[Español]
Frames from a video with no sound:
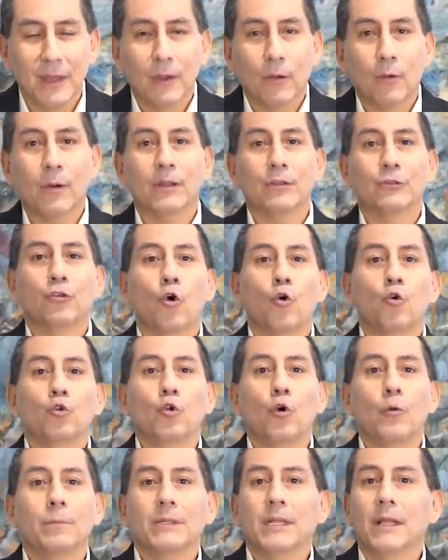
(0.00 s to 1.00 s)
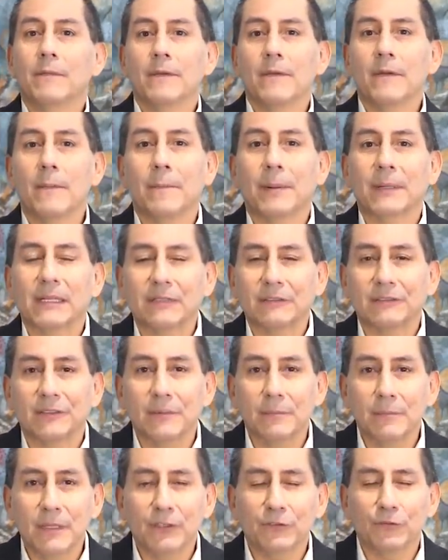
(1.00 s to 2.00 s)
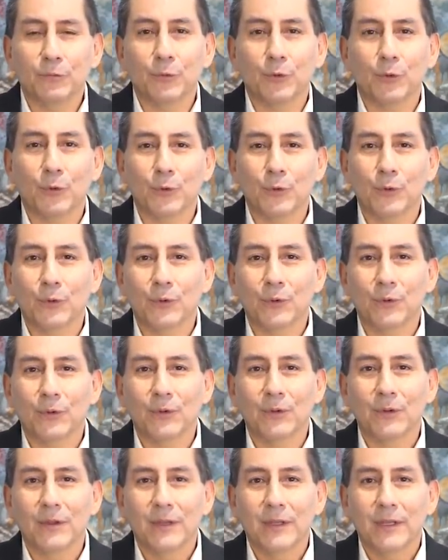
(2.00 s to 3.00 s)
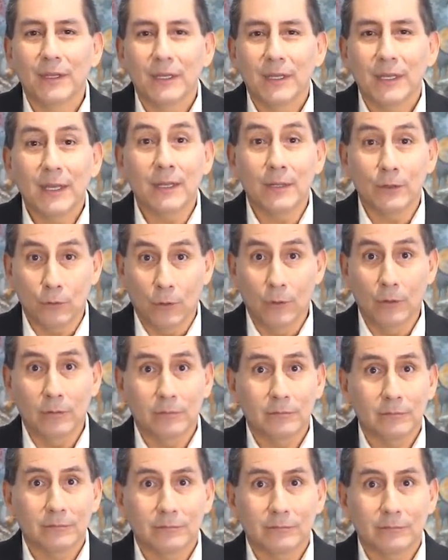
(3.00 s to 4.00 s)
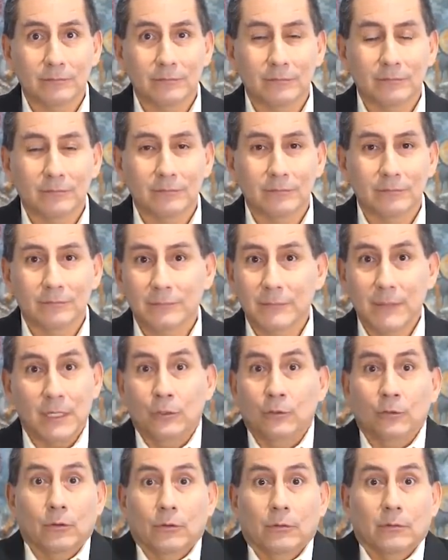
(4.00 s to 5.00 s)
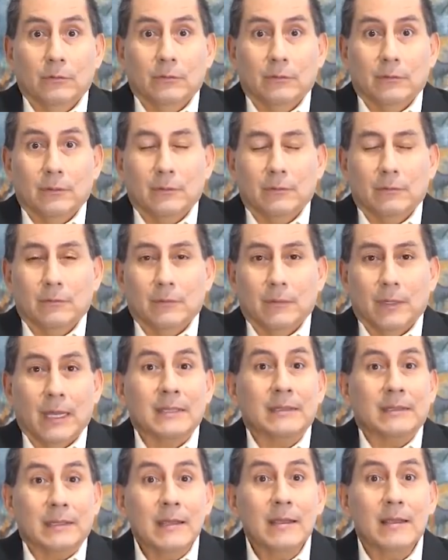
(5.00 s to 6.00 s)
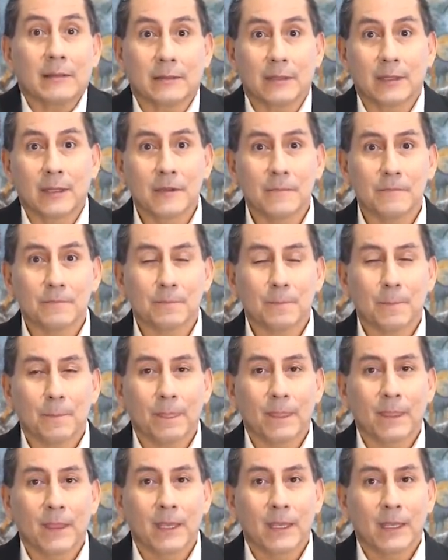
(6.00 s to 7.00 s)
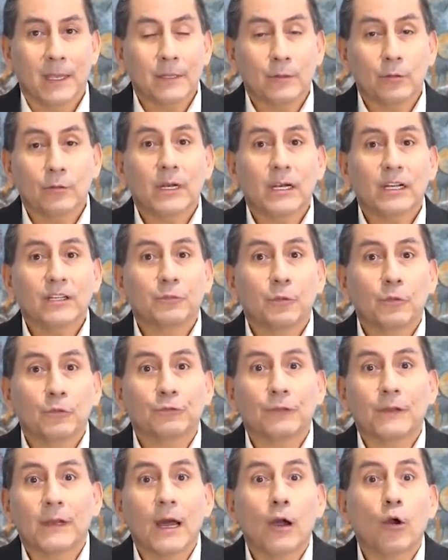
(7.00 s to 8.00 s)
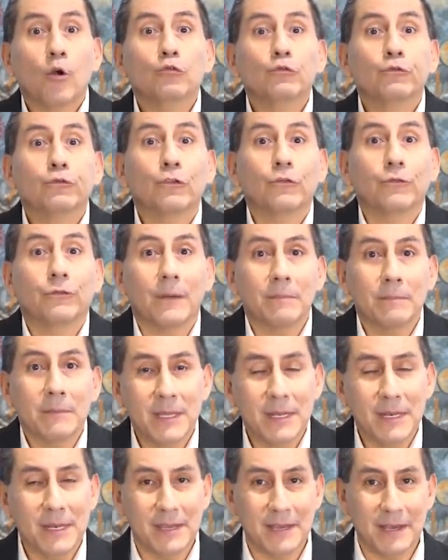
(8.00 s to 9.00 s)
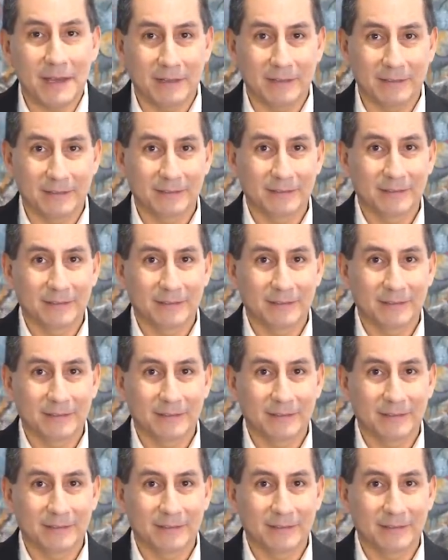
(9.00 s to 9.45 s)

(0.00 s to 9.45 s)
Cuando un hombre vive para sí mismo y no, y no entiende que tiene una responsabilidad con su familia